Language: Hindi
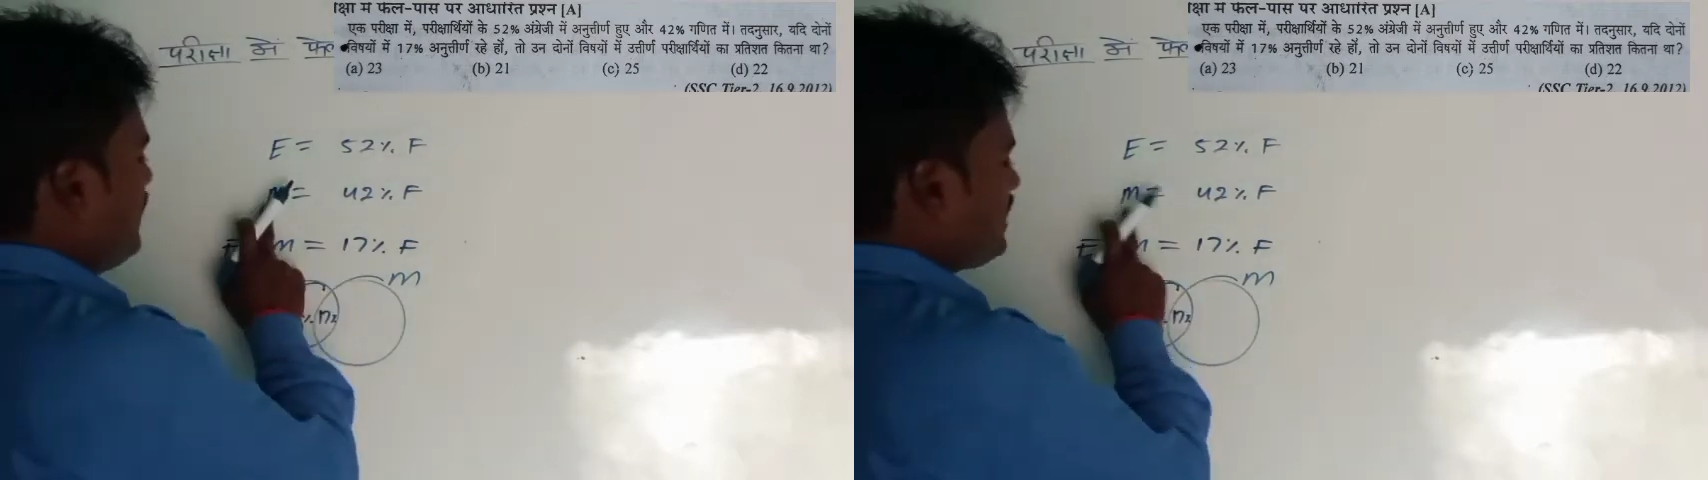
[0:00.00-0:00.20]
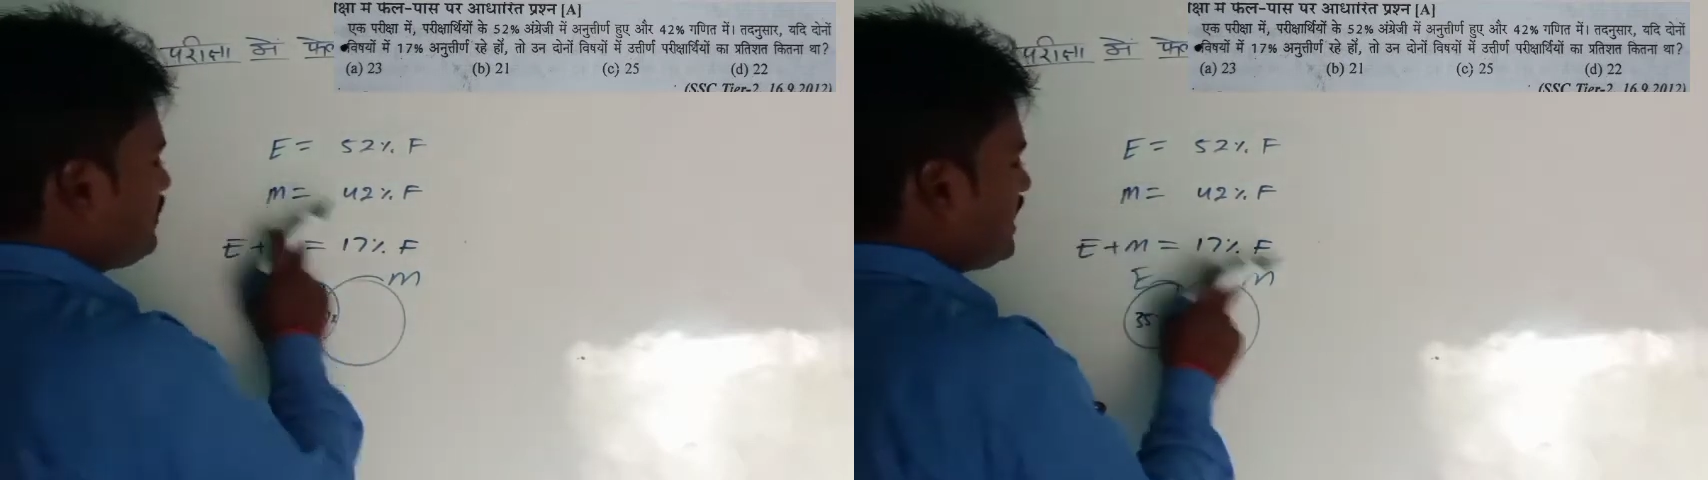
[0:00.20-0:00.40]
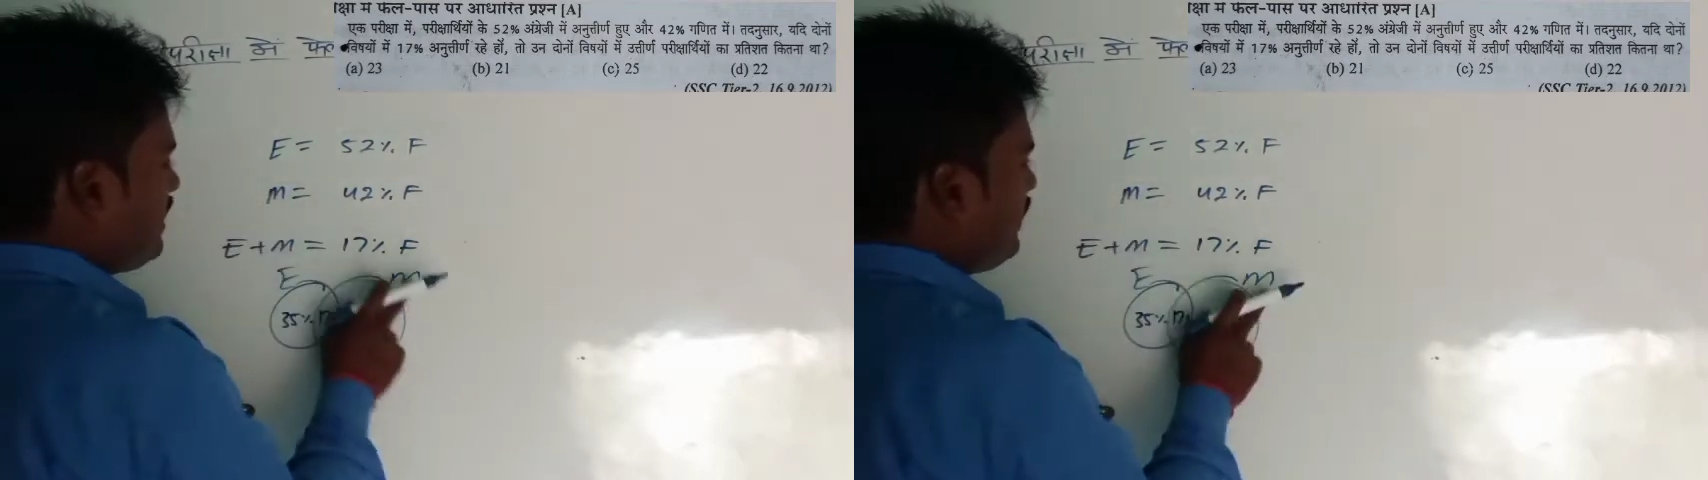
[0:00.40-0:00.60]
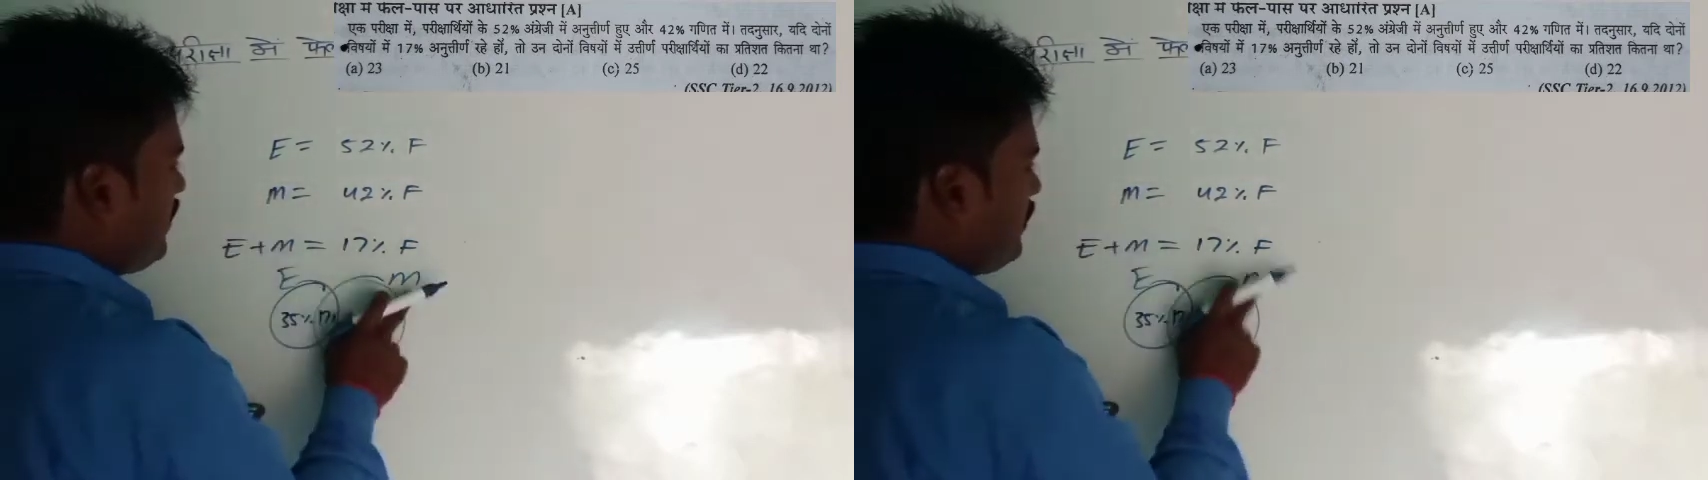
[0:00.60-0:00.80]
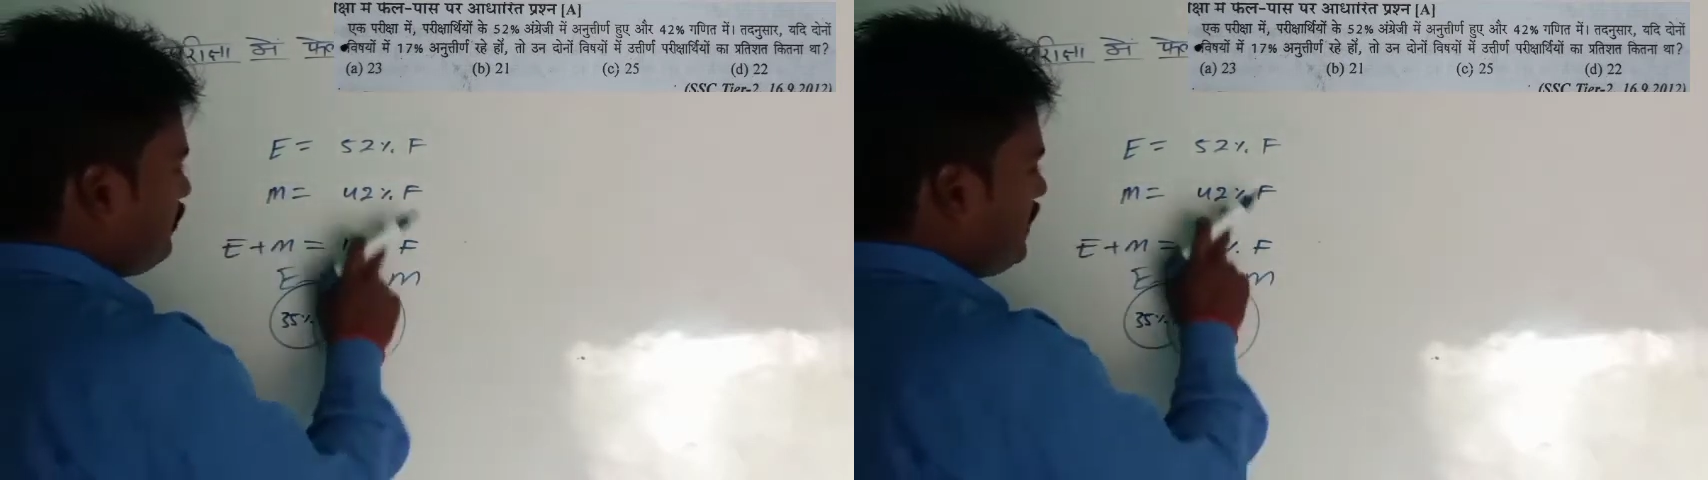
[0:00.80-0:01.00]
मैथ में कितना
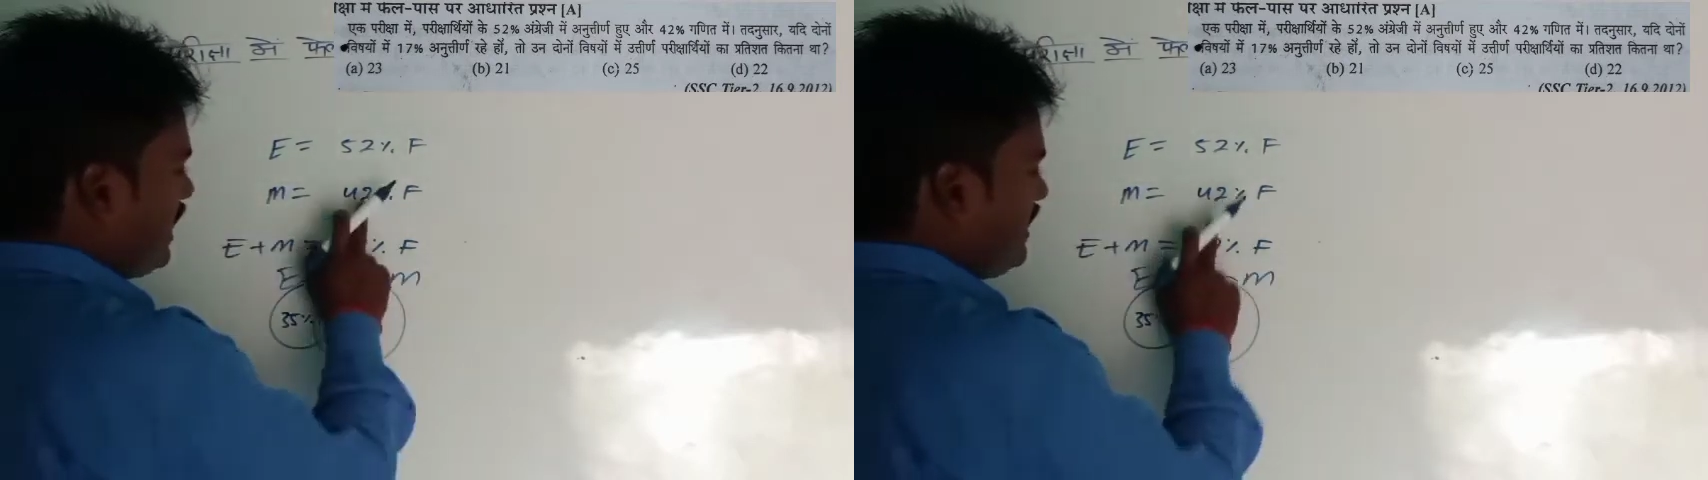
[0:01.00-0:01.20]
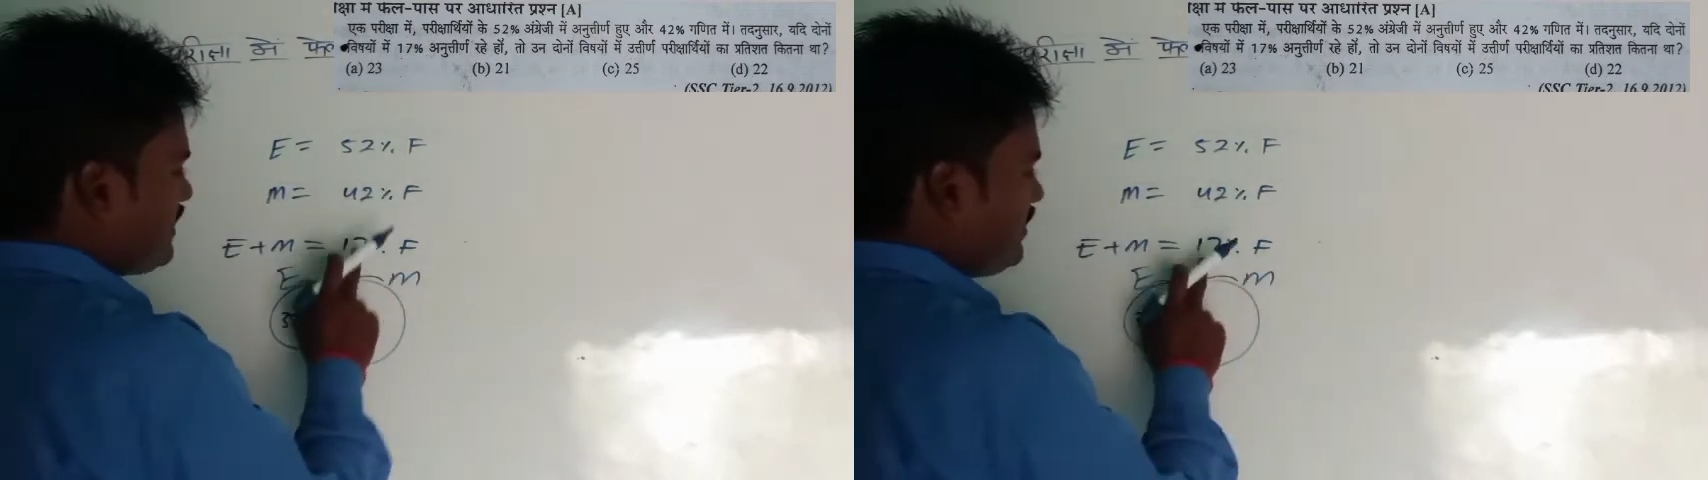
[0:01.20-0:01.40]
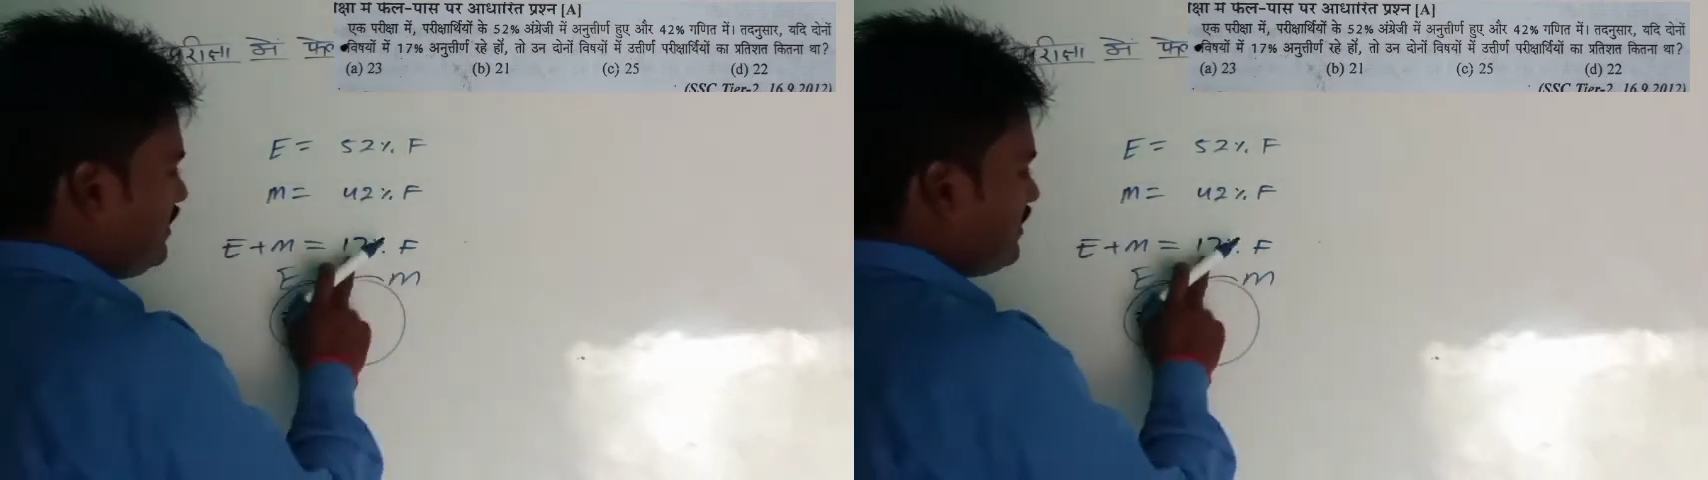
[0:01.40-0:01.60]
हमारा बयालीस